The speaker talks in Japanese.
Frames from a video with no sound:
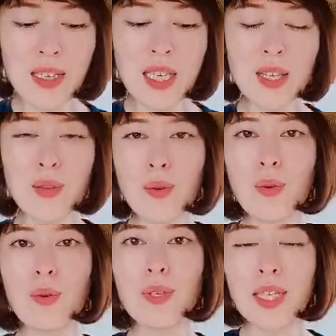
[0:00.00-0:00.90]
きっ
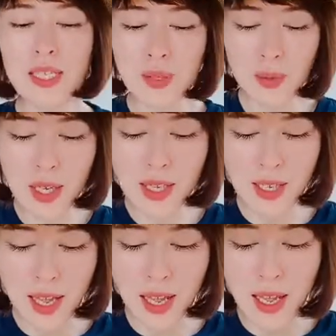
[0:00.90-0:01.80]
と私の中
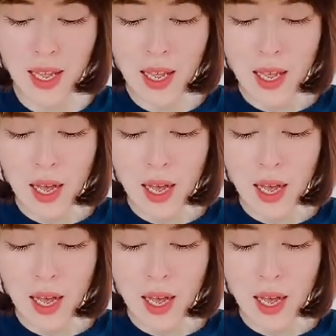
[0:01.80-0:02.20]
で